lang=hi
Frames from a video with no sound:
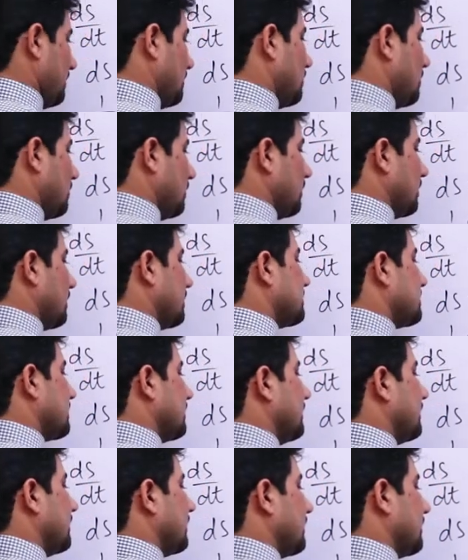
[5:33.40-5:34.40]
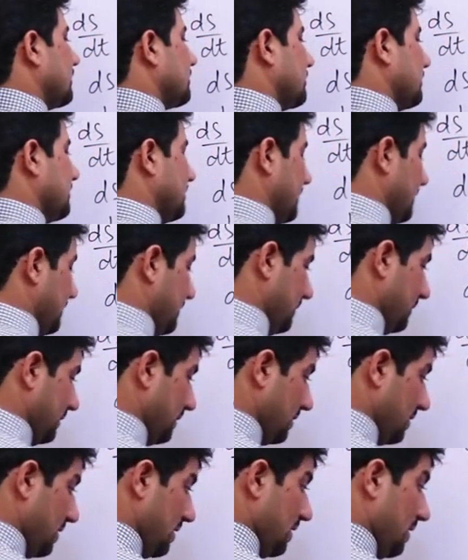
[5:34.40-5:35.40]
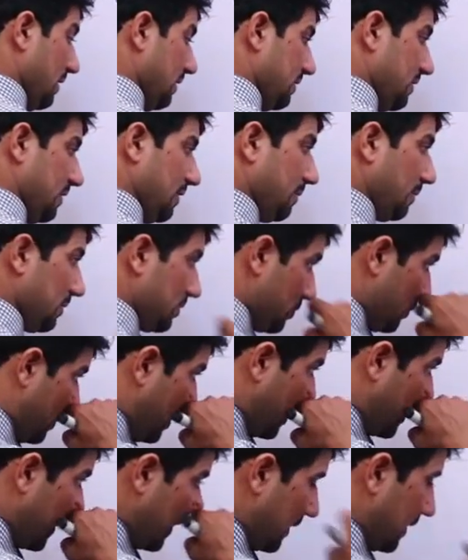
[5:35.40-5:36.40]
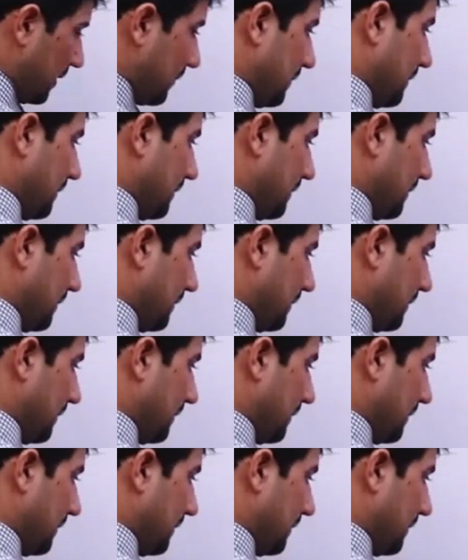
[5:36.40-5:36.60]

और इसकी इंटीग्रेशन डी टी ये बच्चों आ जाएगा